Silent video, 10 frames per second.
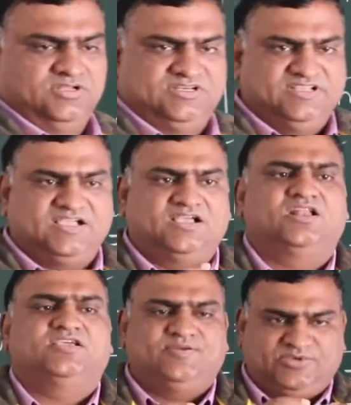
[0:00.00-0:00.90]
ठीक है
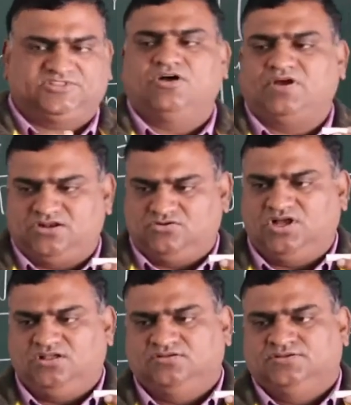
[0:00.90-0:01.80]
हालांकि पतला वायर
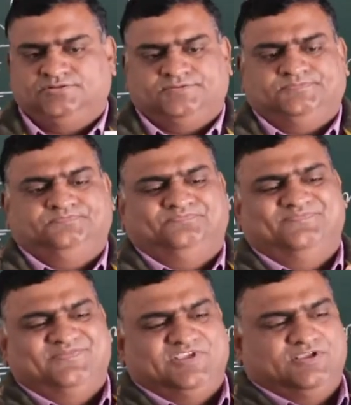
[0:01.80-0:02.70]
होगा
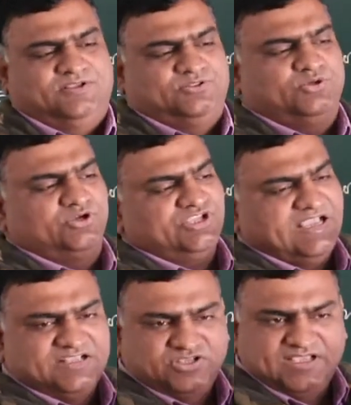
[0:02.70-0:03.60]
तो
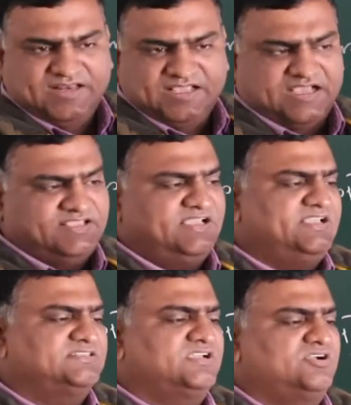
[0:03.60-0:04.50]
ये जो एरिया है ये
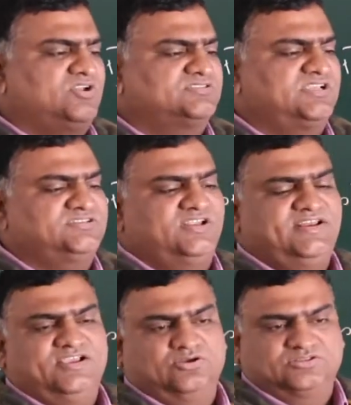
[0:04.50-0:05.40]
इसका क्रॉस सेक्शनल
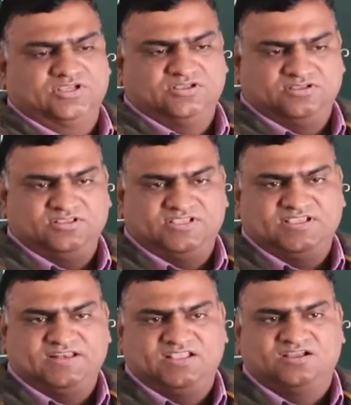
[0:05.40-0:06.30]
एरिया होता है ये
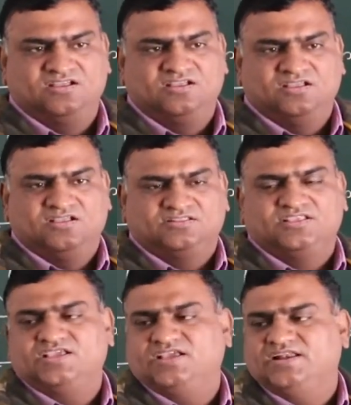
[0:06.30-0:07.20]
एरिया तो
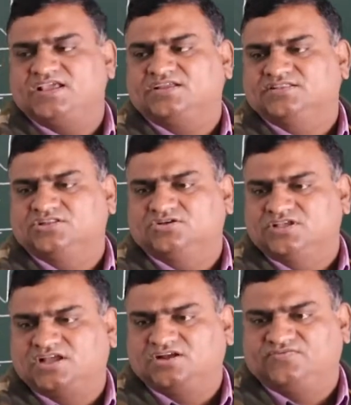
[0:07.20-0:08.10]
ये एरिया कितना हो
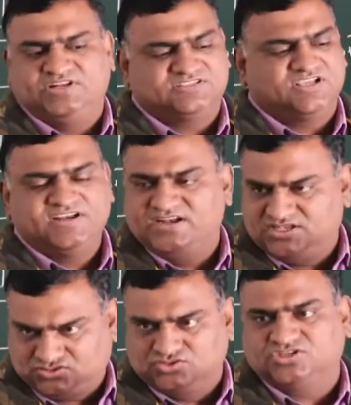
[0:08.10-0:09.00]
जाएगा फिर इसका
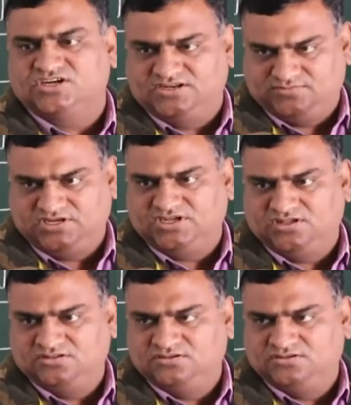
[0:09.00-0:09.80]
रेडियस कुछ सर्टेन बनेगा